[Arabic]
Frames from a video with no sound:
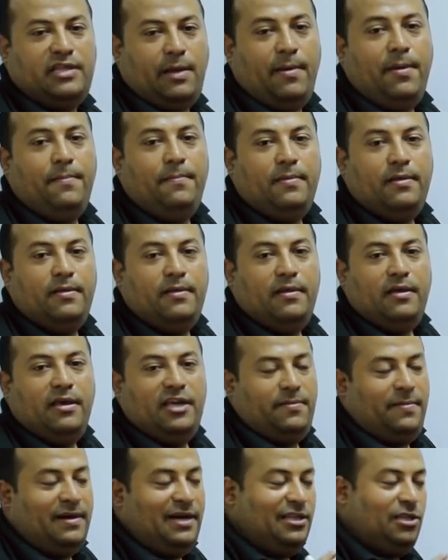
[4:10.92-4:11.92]
تمام
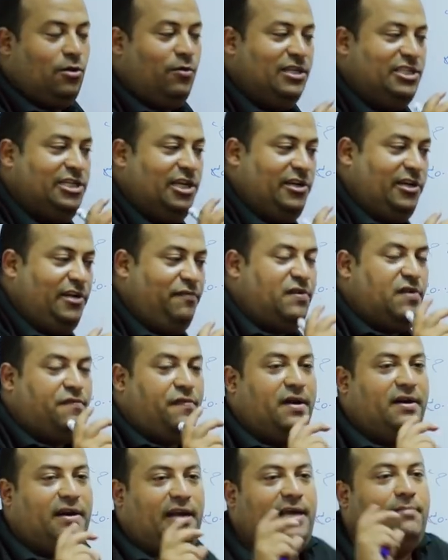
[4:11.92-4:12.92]
يبقى انا دلوقتي عرفت
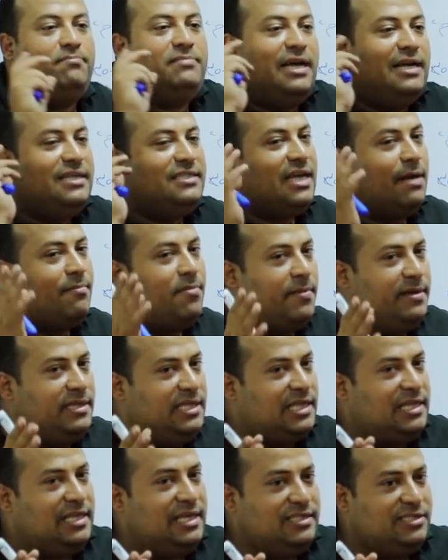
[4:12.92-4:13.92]
افرق امتى الزق
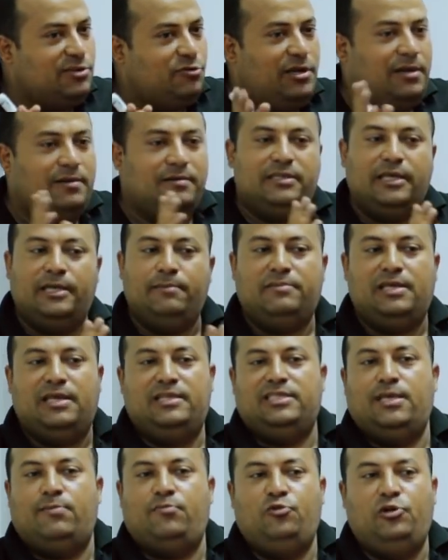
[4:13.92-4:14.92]
بماده لزق وامتى
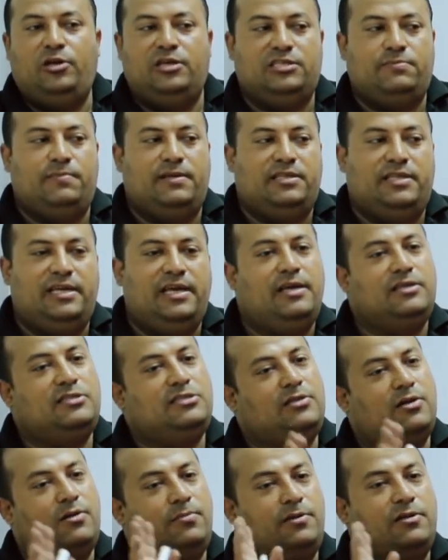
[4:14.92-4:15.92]
الزق بمونه اسمنتيه
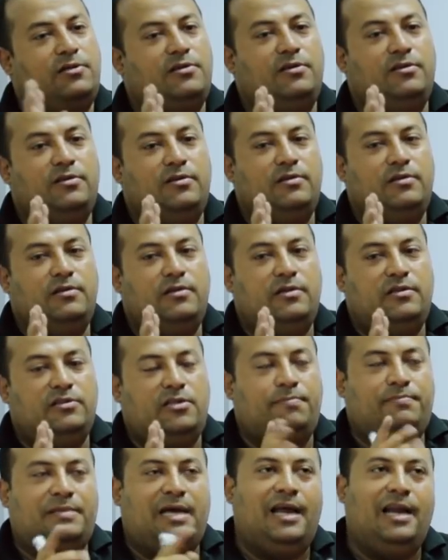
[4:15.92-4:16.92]
السيراميك
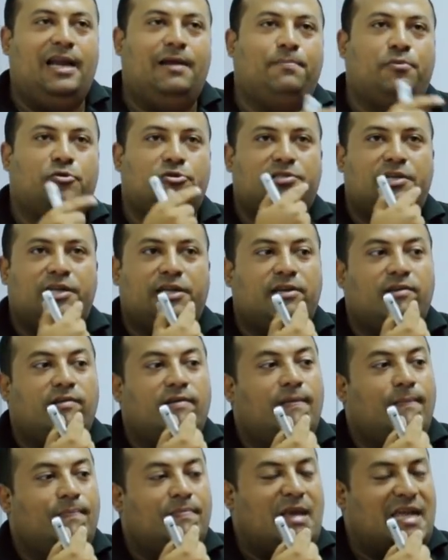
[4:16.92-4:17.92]
طب تعالى البورسلين
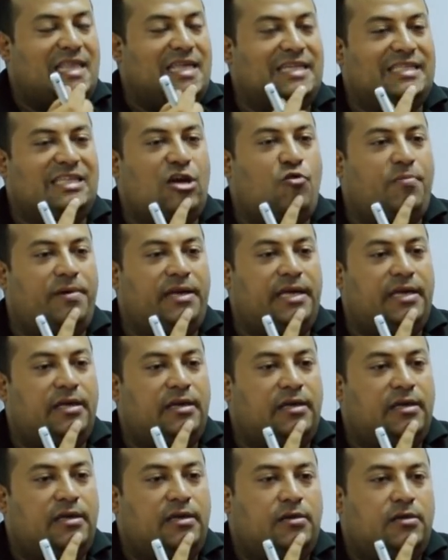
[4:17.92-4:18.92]
هنلزقه بايه
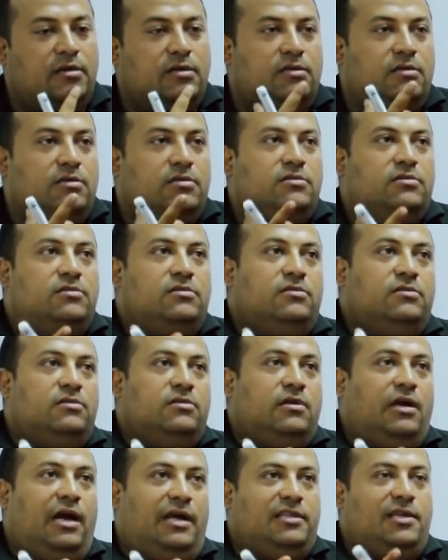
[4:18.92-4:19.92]

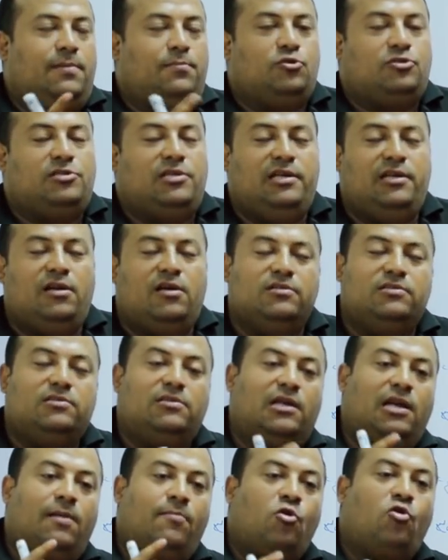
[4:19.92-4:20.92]
احنا البورسلين
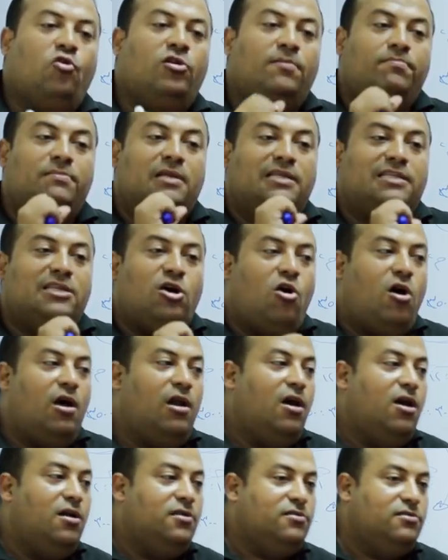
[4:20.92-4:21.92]
اصلا لما كنا بنلزقه على
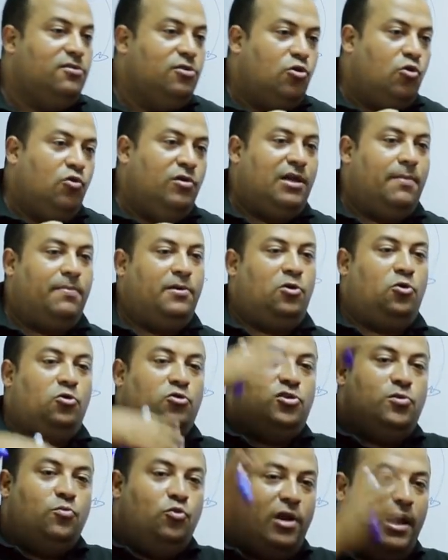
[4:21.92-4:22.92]
الارض كنا
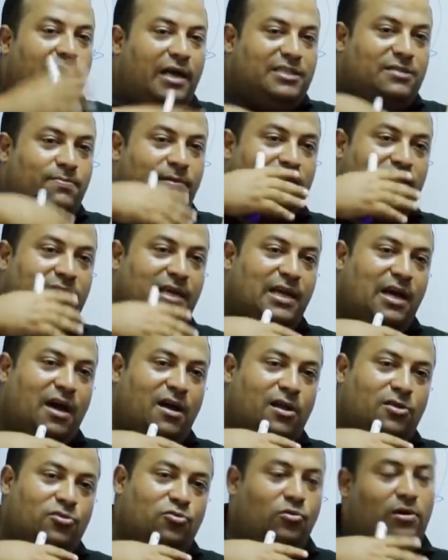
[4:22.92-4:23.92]
بنحط مونه اسمنتيه
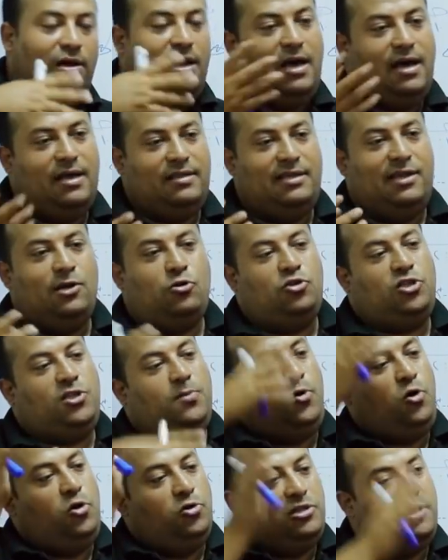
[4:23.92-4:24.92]
على طول لا ده انا كنت
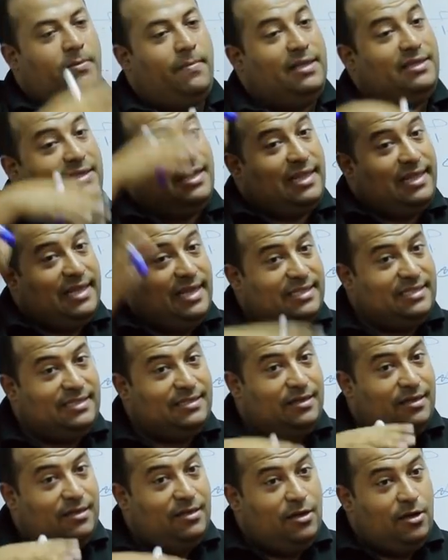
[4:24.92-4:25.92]
بحط ماده
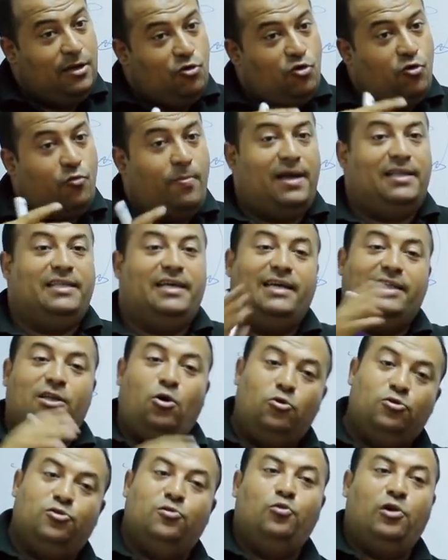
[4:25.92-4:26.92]
لزق وبعد كده
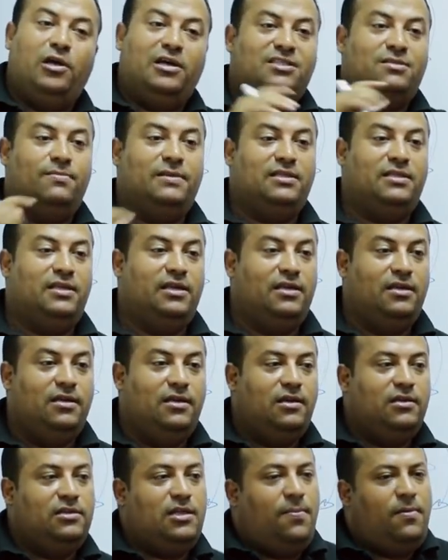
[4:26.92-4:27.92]
احط مونه اسمنتيه
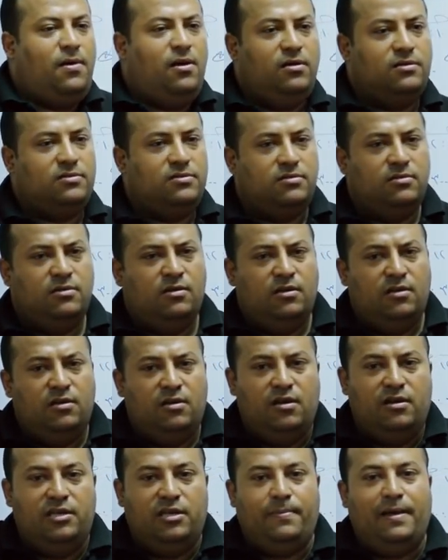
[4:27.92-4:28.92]
طب خلاص
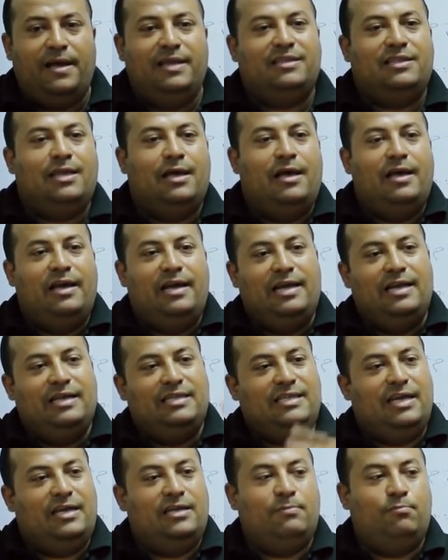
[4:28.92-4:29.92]
يبقى انت
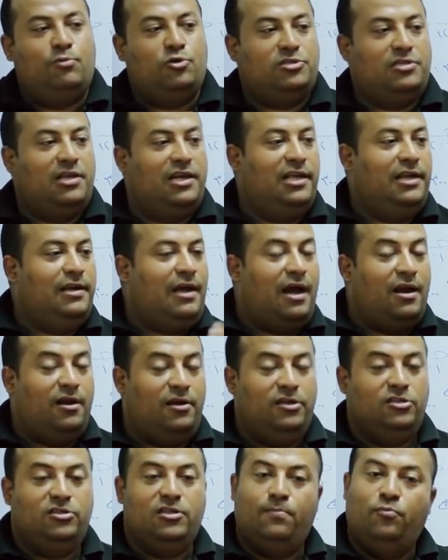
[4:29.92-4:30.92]
الزق البورسلين على
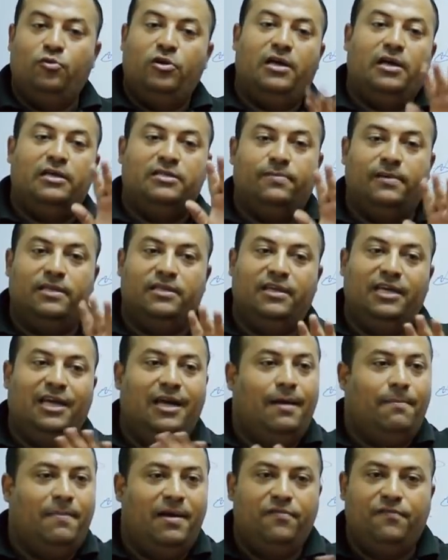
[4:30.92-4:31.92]
الحيطه بمونه
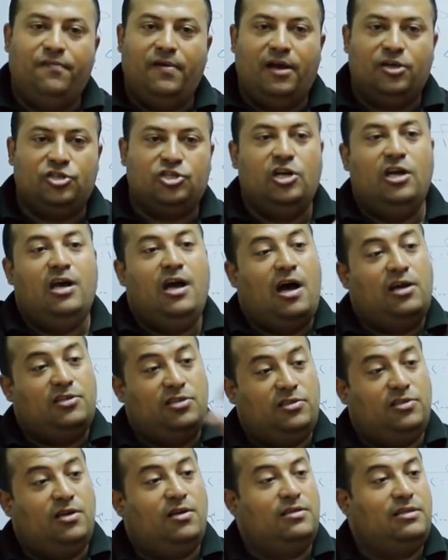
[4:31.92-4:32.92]
اسمنتيه ما ينفعش
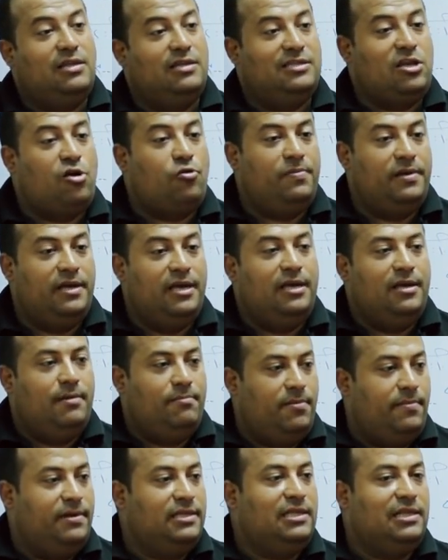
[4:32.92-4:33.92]
هتضطر تلزقه بايه
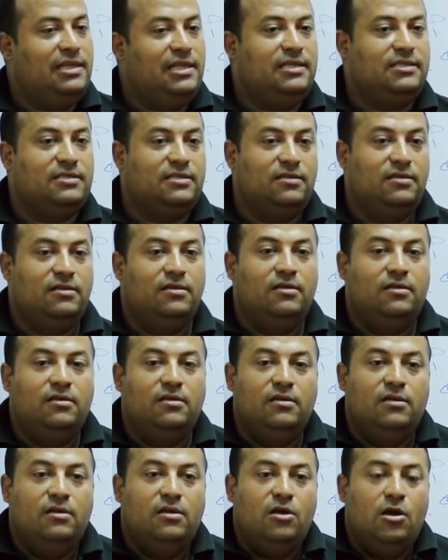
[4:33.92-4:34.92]
بماده لزق
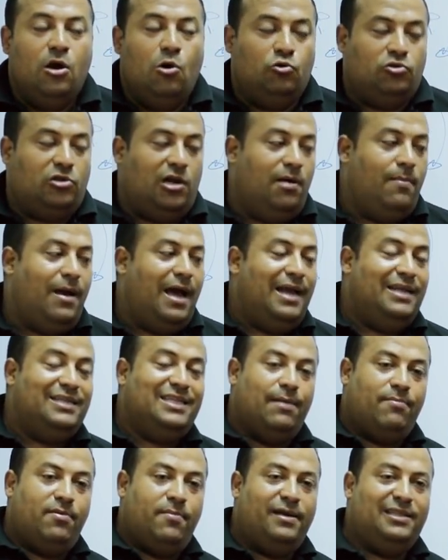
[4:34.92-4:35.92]
وطالما
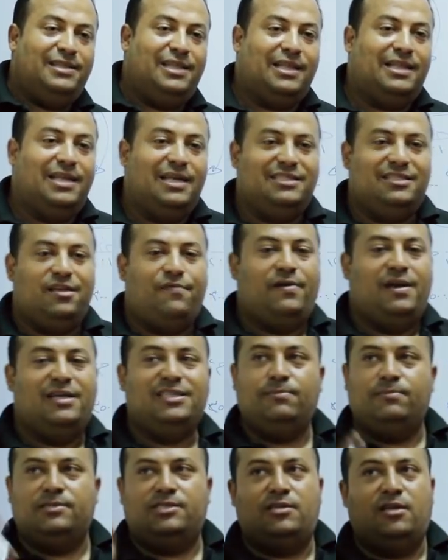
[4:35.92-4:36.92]
هلزق بماده لزق
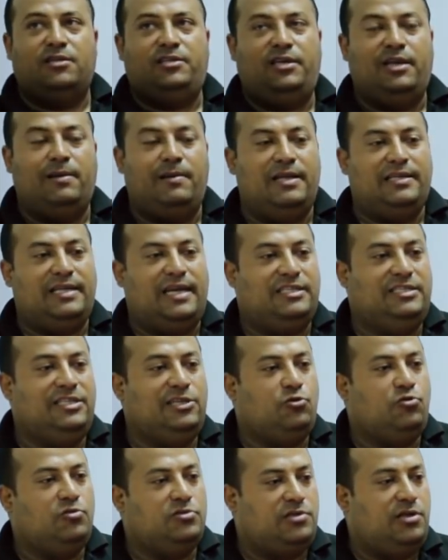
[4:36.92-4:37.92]
فلازم السطح اللي تحتيه
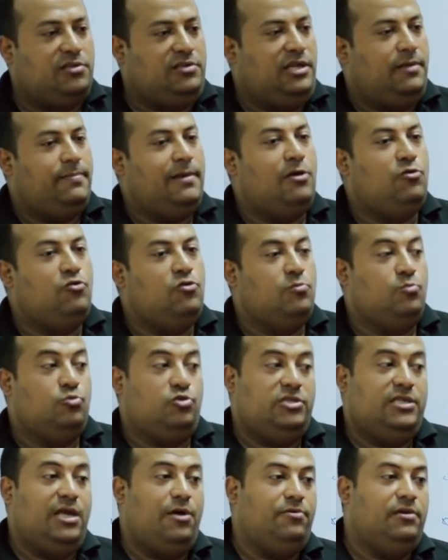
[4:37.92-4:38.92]
يكون سطح ماله
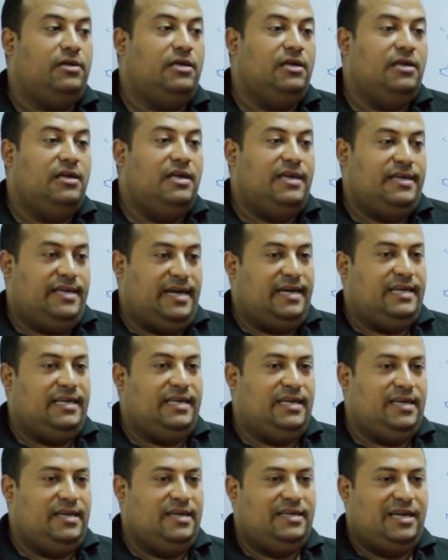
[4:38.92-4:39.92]
مستوي يعني
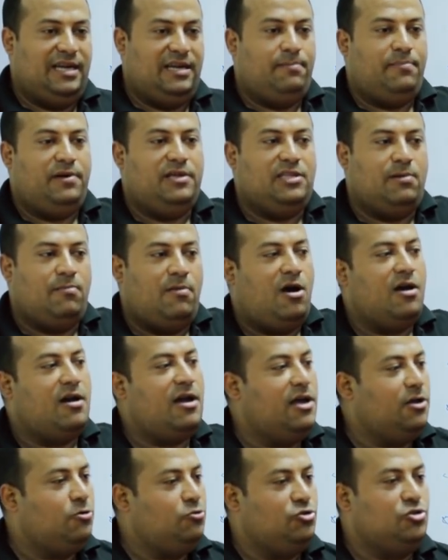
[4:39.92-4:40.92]
ايه يعني مبيض المحاره
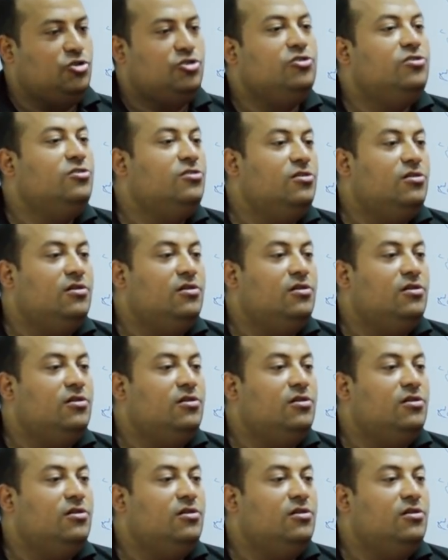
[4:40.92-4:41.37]
هيخش